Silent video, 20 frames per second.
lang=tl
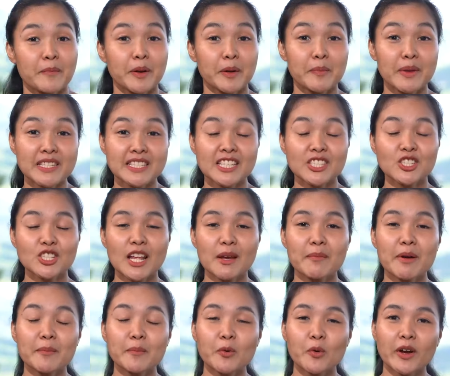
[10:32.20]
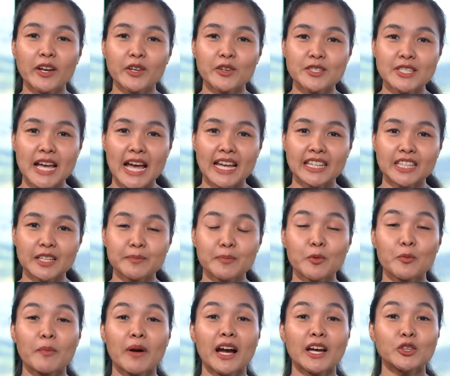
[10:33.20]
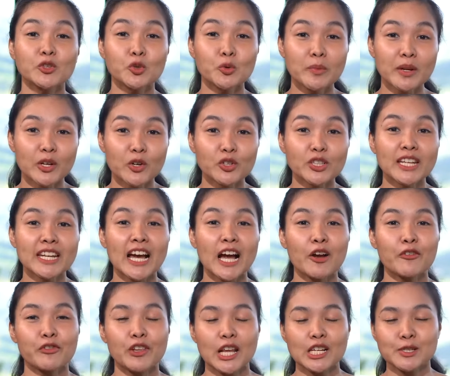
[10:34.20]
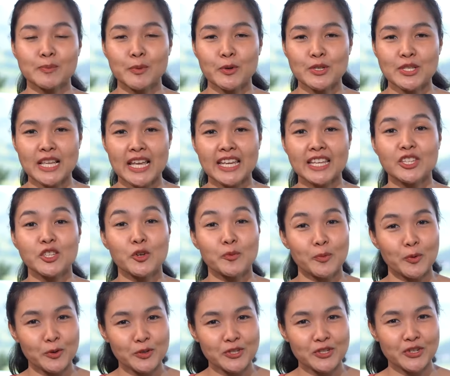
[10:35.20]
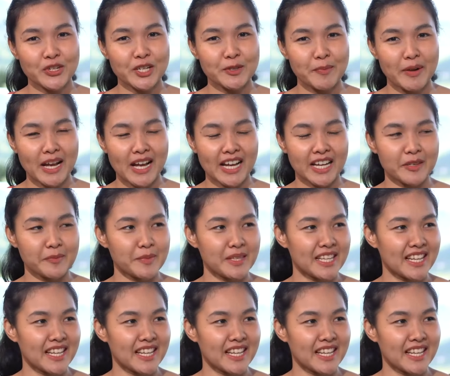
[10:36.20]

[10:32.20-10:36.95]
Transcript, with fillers: Mag-message lamang po kayo sa atin pong mga numero na naka-flash po sa inyo pong screen, mga kaibigan.